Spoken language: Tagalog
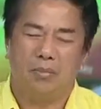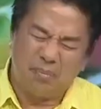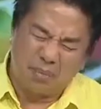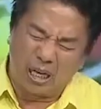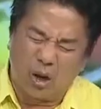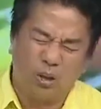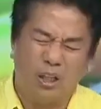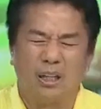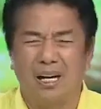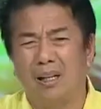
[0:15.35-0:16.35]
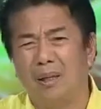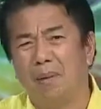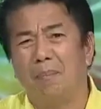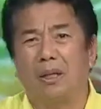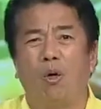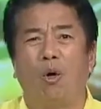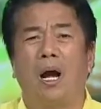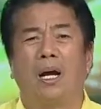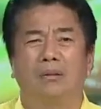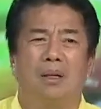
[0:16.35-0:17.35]
Bila ko na lang naramdaman, ba't ako
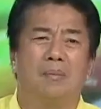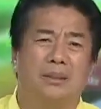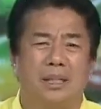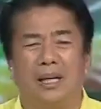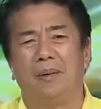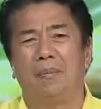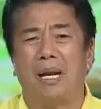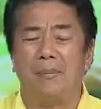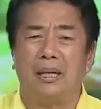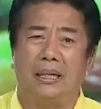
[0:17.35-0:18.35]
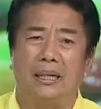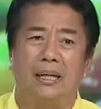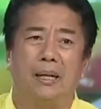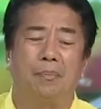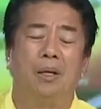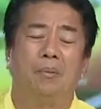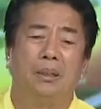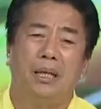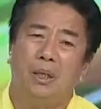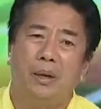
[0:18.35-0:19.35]
kakanta na masaya? Eh, maraming naghihirap ngayon.
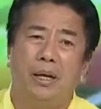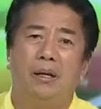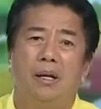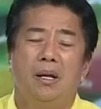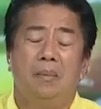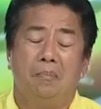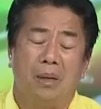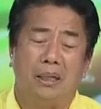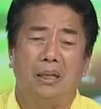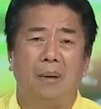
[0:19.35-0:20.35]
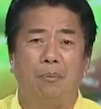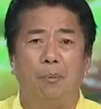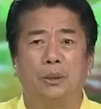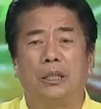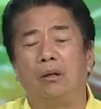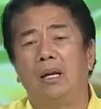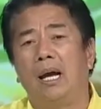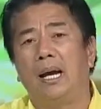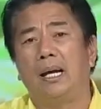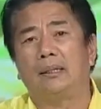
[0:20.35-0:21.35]
But anyway, magandang hapon po sa inyo
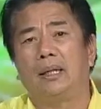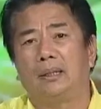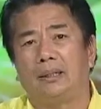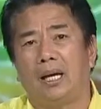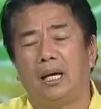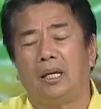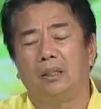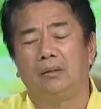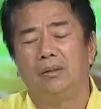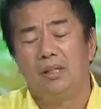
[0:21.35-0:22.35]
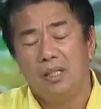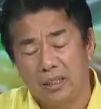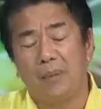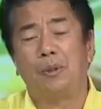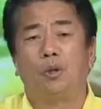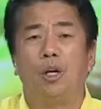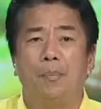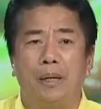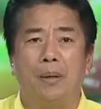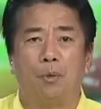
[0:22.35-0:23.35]
lahat. At uh, siyempre, tuloy
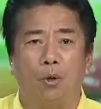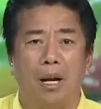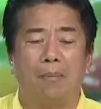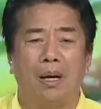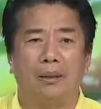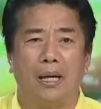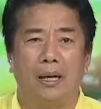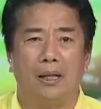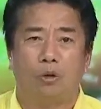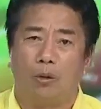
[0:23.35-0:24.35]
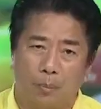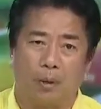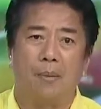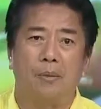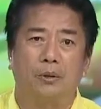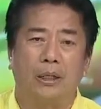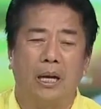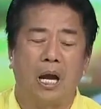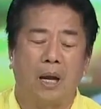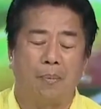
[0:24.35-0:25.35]
pa rin ang programa dahil ito ng programa tayo
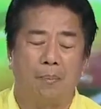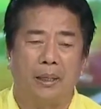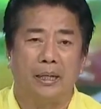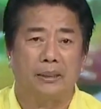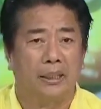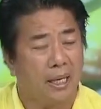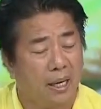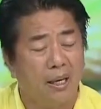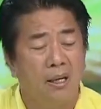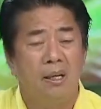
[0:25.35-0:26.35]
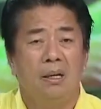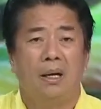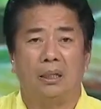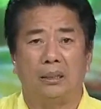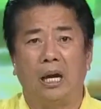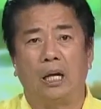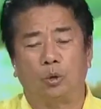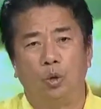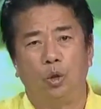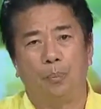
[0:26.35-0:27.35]
nakakapagbigay ng saya at
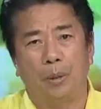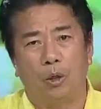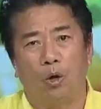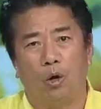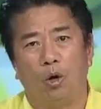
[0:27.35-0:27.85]
nakakatulong. Pero